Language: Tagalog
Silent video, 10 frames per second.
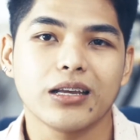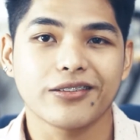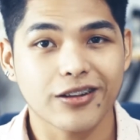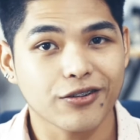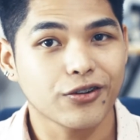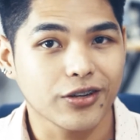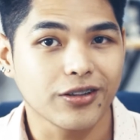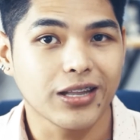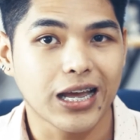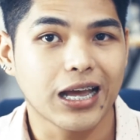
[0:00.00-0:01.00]
isang con
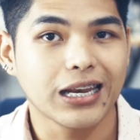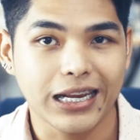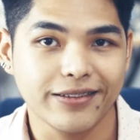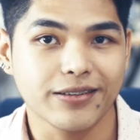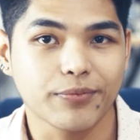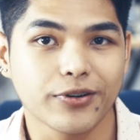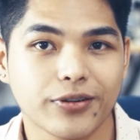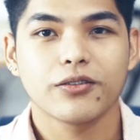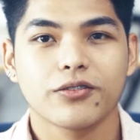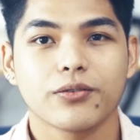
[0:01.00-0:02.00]
na naisip ko.
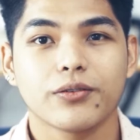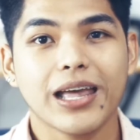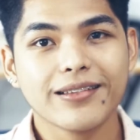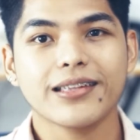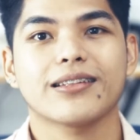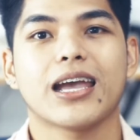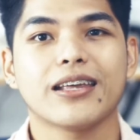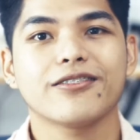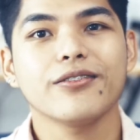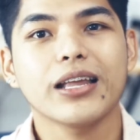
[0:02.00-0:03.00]
So that's it
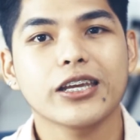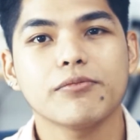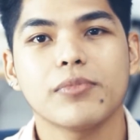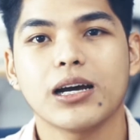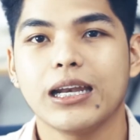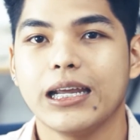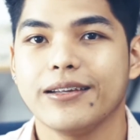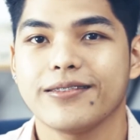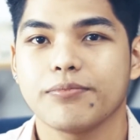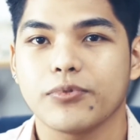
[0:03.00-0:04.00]
guys, yun lang yung mga
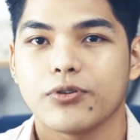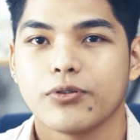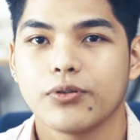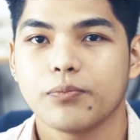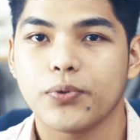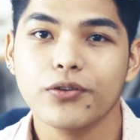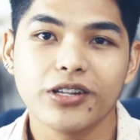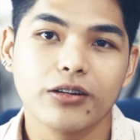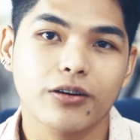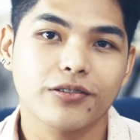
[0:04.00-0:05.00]
naisip kong pros
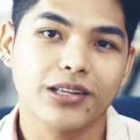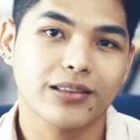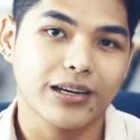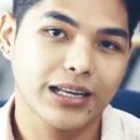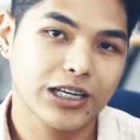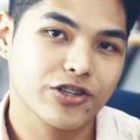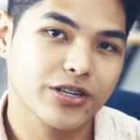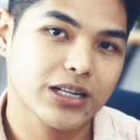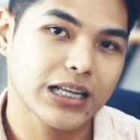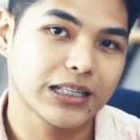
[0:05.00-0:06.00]
and cons sa
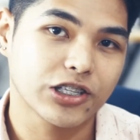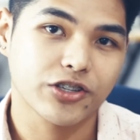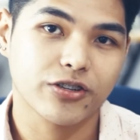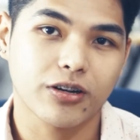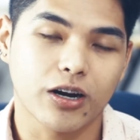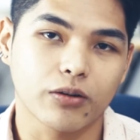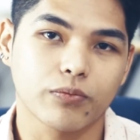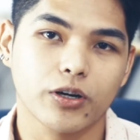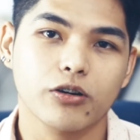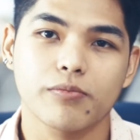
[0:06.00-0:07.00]
traditional and digital
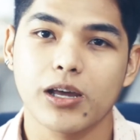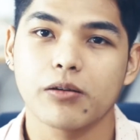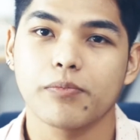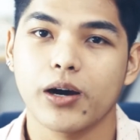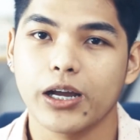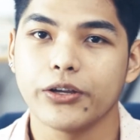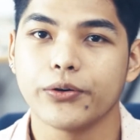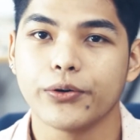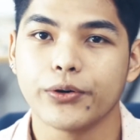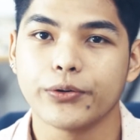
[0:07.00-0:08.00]
artwork. Kung meron pa
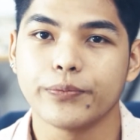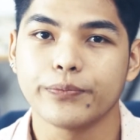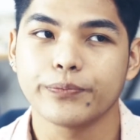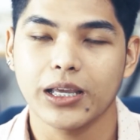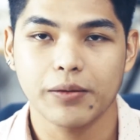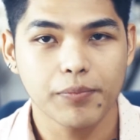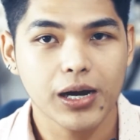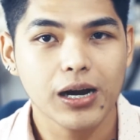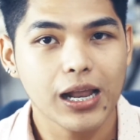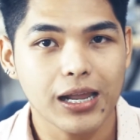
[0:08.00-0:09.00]
kayong
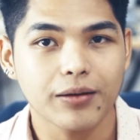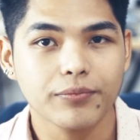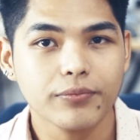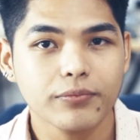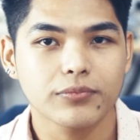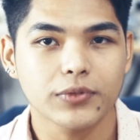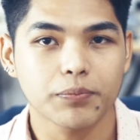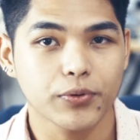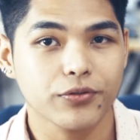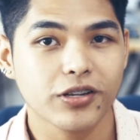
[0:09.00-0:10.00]
ibang alam
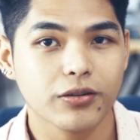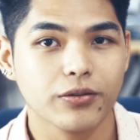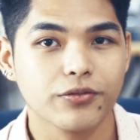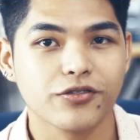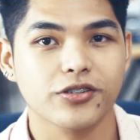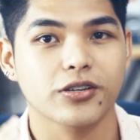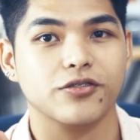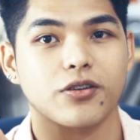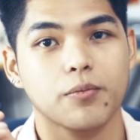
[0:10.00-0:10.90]
na pros and cons, just